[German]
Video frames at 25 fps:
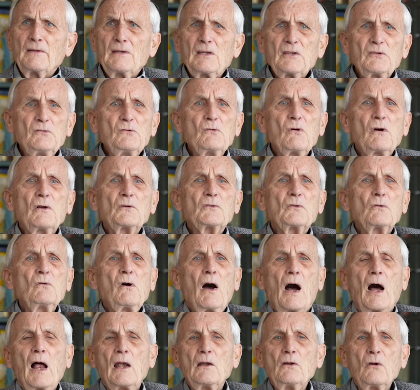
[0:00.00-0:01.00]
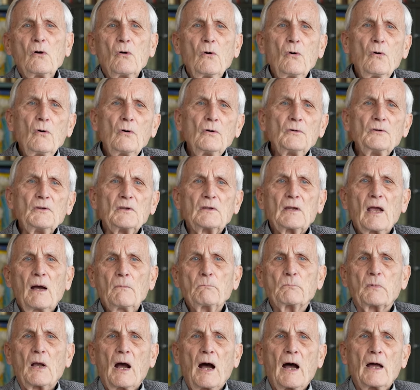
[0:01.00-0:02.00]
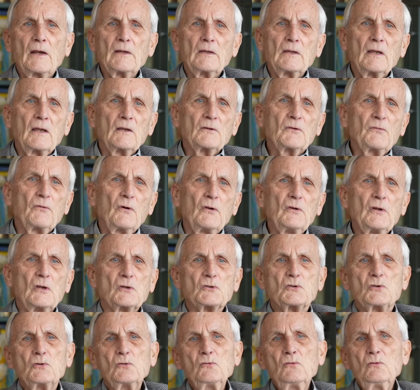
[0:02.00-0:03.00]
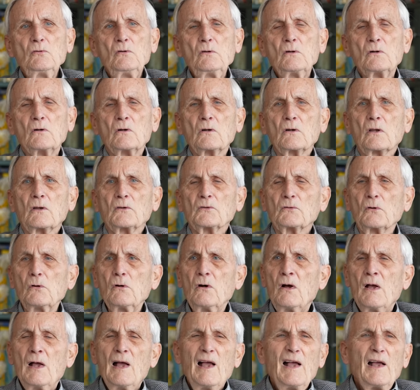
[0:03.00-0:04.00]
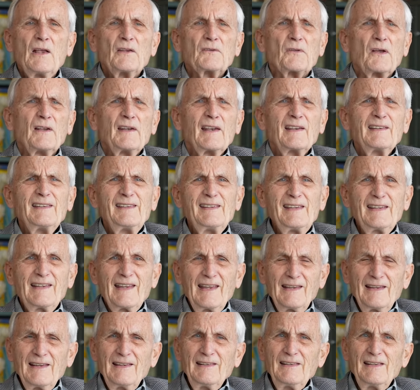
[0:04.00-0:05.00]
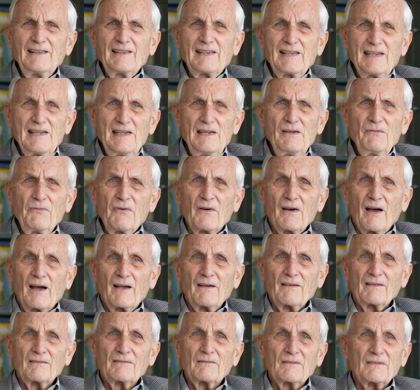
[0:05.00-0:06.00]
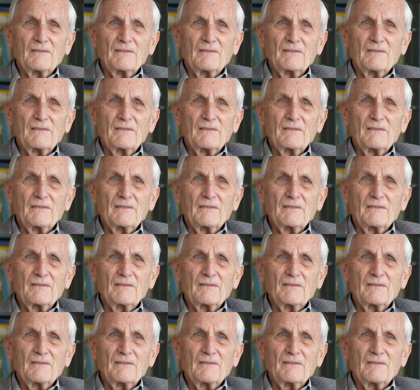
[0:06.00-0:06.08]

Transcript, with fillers: nicht nur so Hallo und ich habe gerade jetzt von der Schule oder so, sondern die gingen tiefer.